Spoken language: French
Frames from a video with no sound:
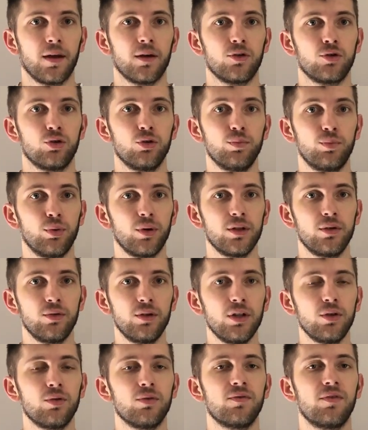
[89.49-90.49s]
Je ne pourrai
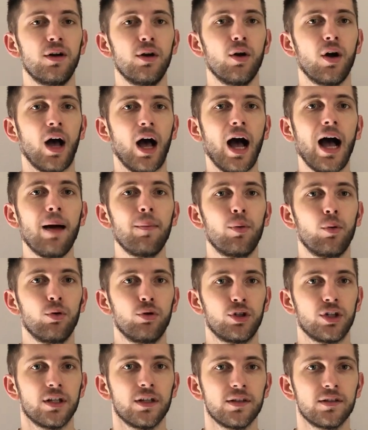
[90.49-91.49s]
donner qu'une valeur
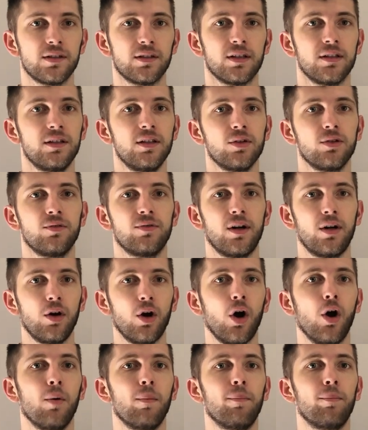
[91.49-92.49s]
approchée, c'est-à-dire une
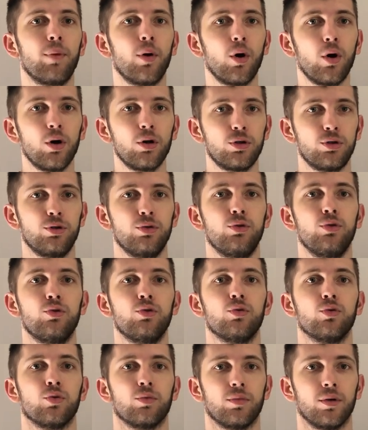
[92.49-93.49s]
valeur proche de
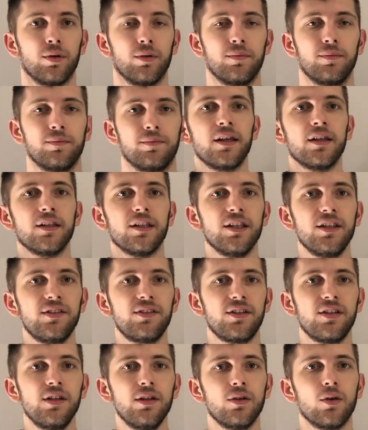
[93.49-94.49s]
ce nombre.
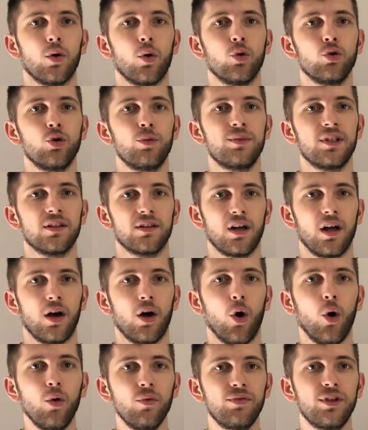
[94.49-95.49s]
Ici, on
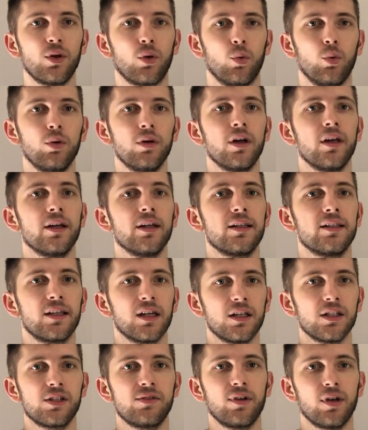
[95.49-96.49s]
obtiendra environ
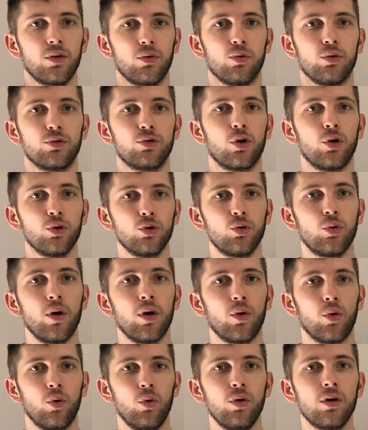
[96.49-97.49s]
15,33
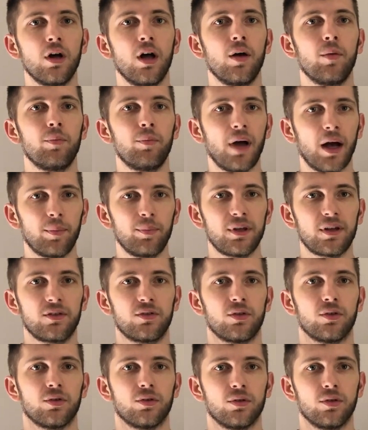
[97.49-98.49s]
euros par
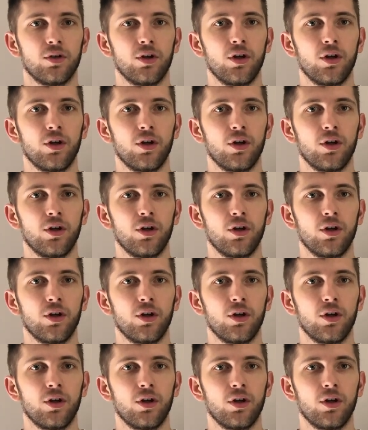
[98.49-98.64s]
personne.